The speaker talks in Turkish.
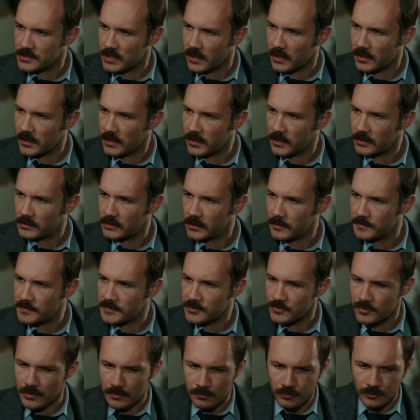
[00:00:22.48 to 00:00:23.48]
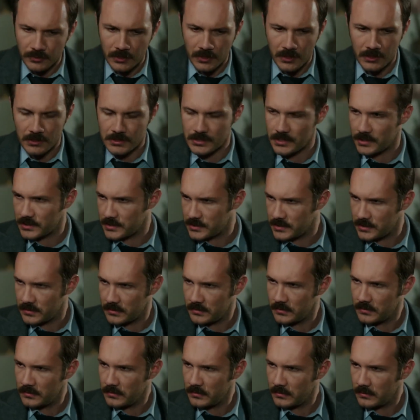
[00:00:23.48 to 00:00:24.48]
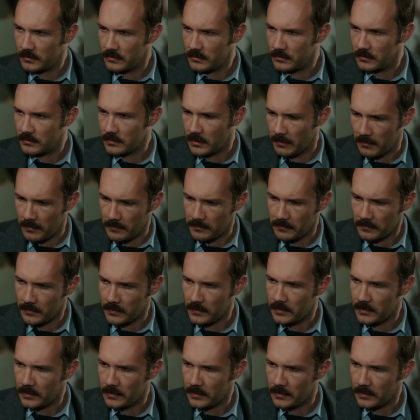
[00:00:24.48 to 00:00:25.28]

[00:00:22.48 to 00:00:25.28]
çekene kadar bir süre burada kalacaksın. Tamam.